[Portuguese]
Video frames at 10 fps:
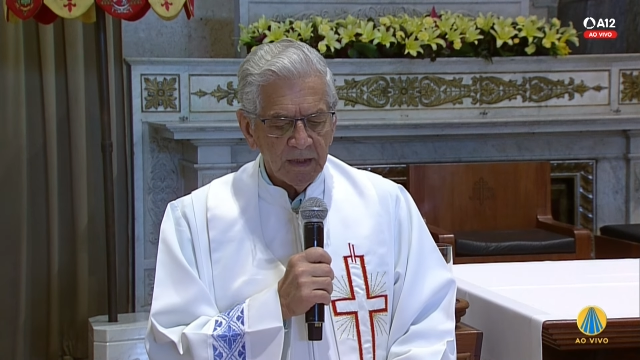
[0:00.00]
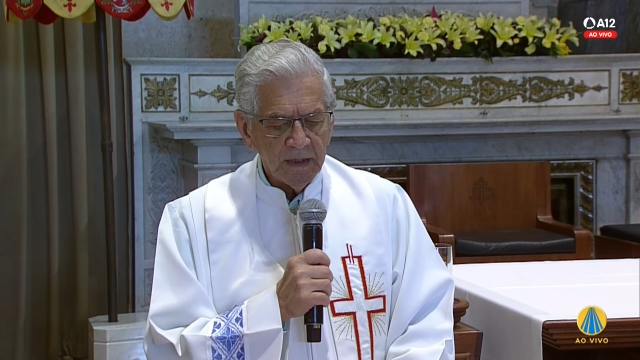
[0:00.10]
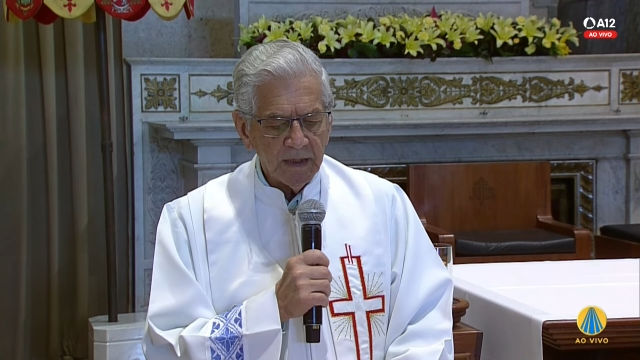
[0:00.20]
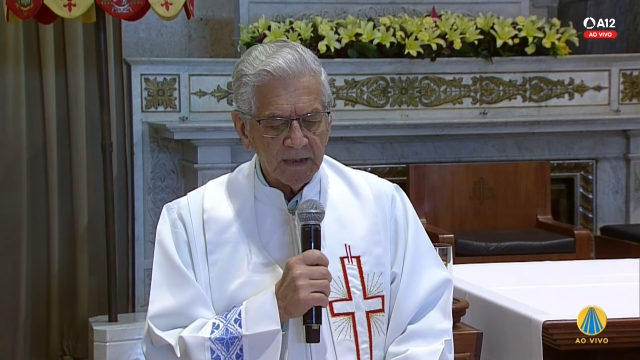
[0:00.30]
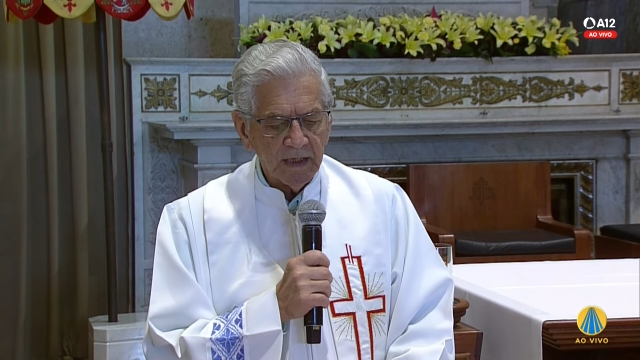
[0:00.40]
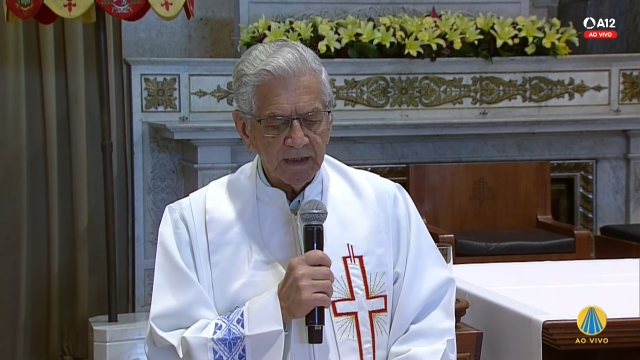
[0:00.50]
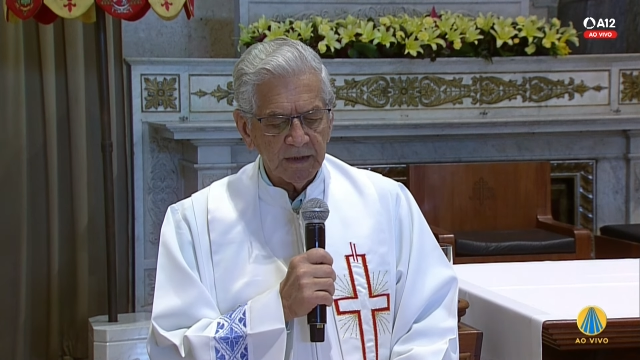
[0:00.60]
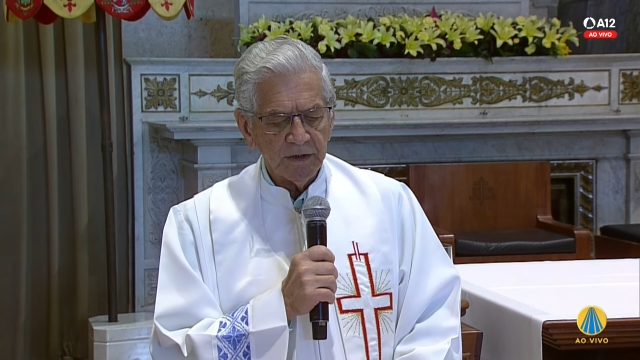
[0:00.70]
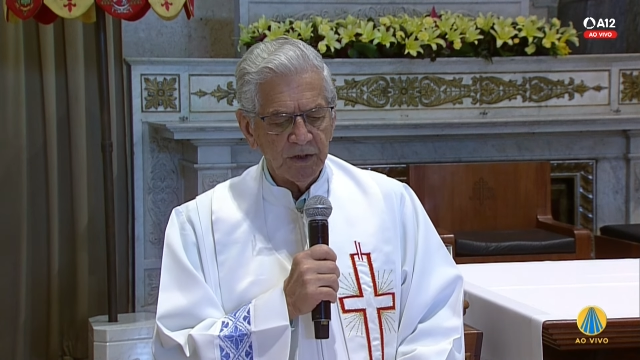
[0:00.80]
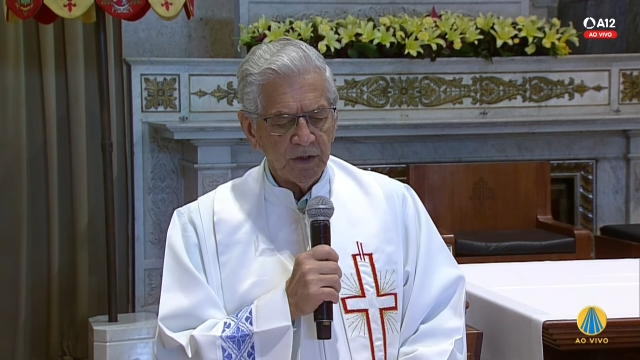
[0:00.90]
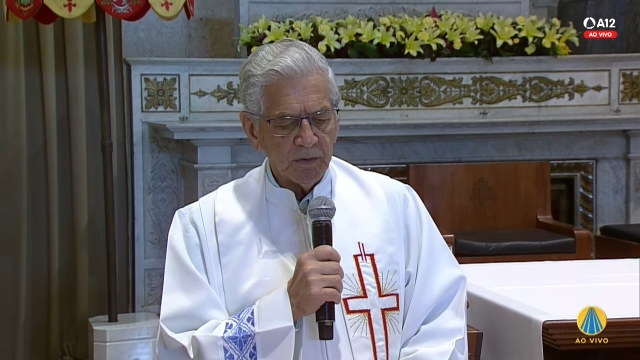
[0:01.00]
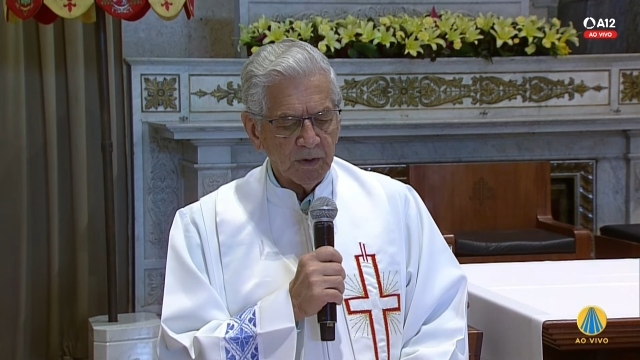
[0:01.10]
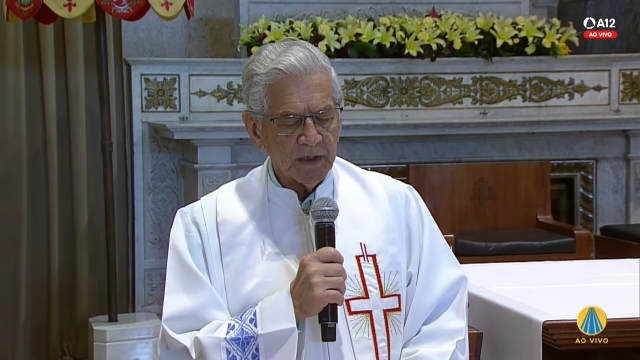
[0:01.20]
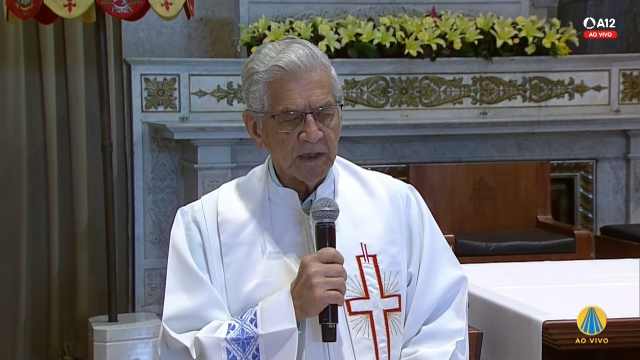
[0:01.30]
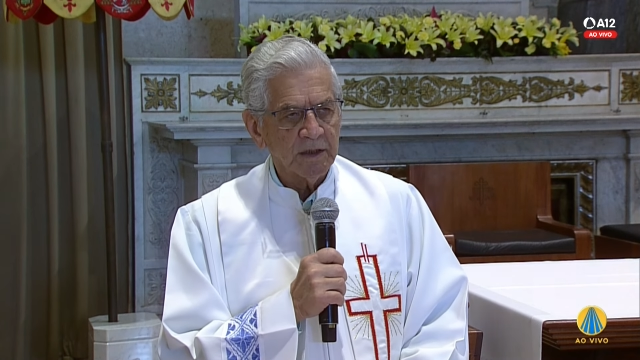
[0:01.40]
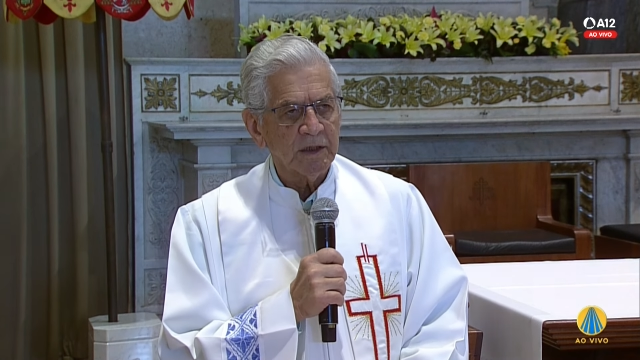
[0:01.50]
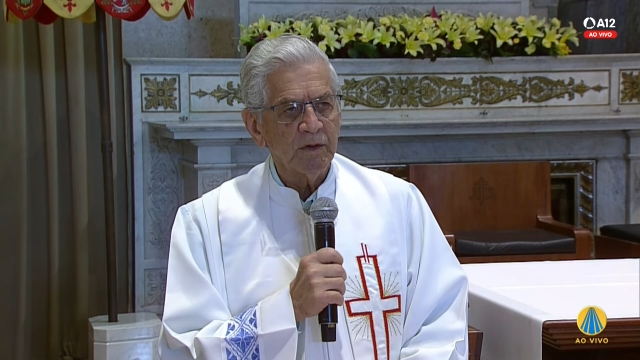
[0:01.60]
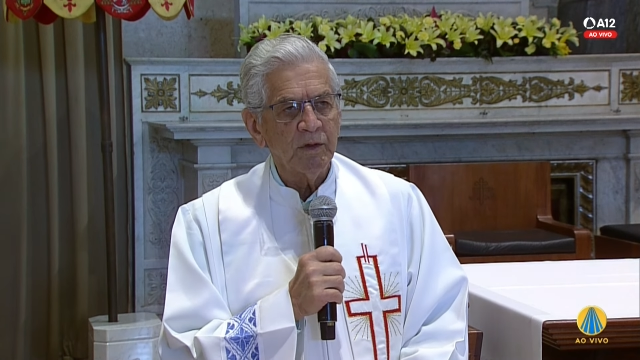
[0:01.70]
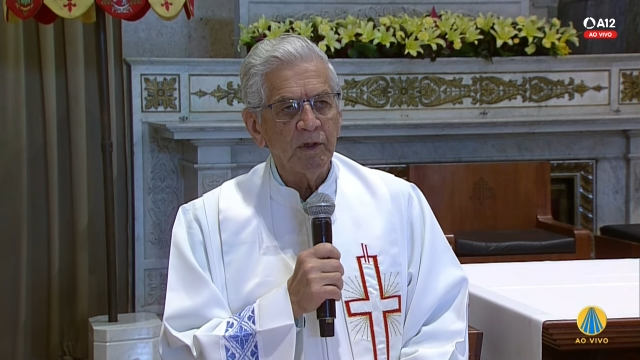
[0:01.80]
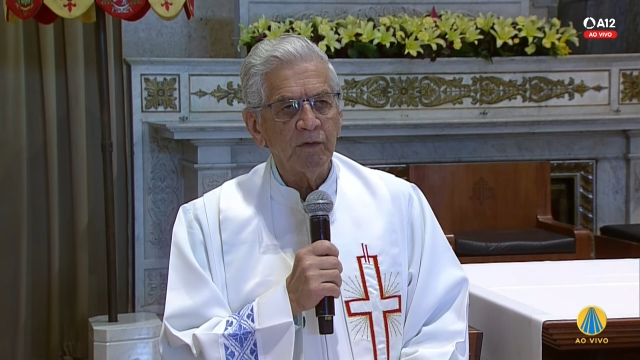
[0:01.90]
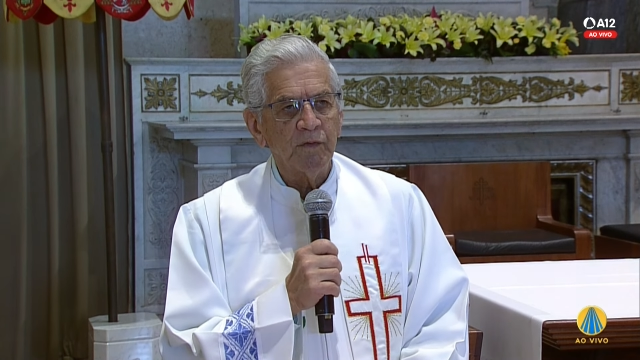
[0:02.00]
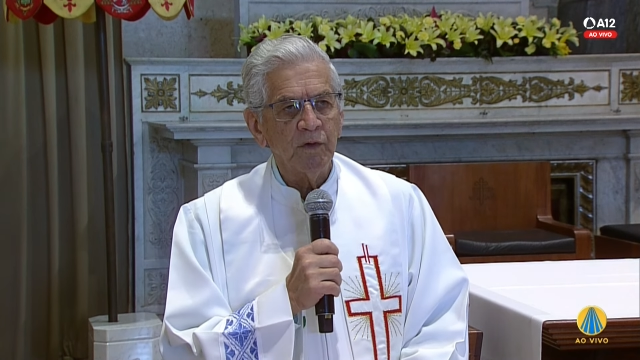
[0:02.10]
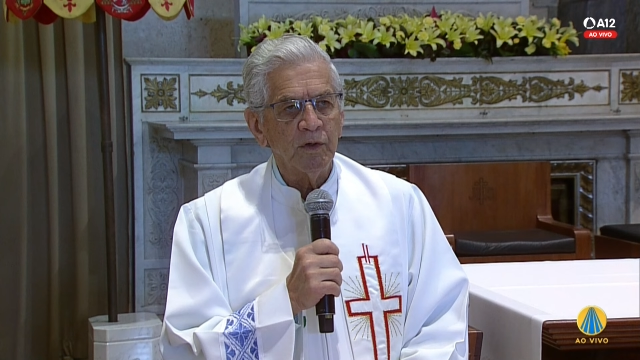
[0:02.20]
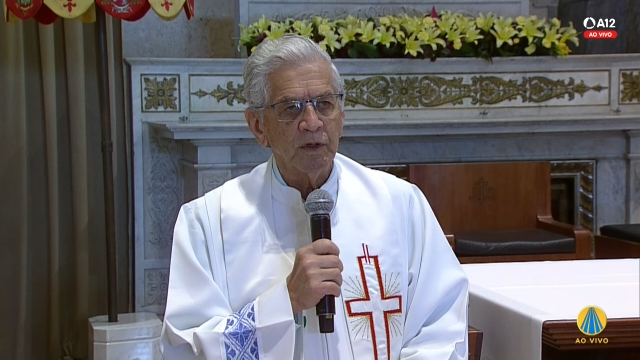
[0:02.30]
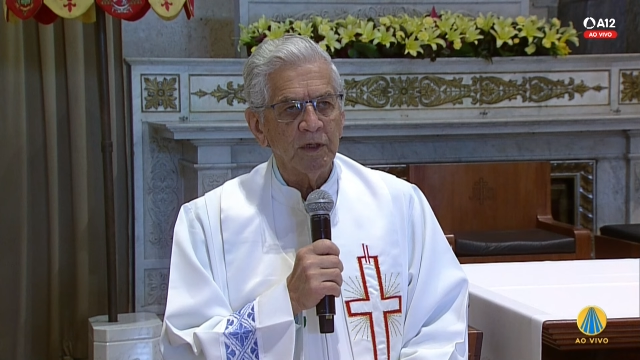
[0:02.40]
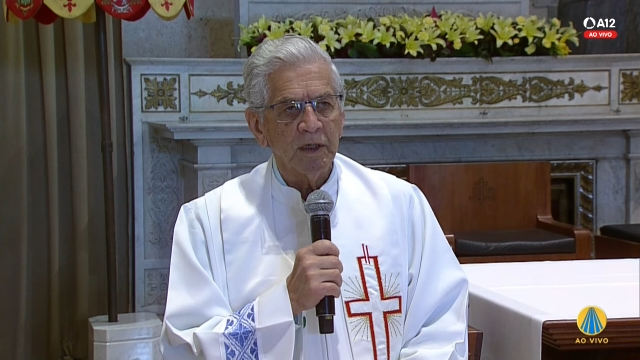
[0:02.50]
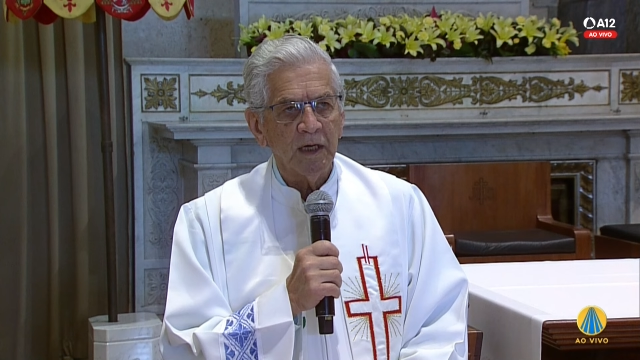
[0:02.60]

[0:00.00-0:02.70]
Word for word: E a data de recordação e louvor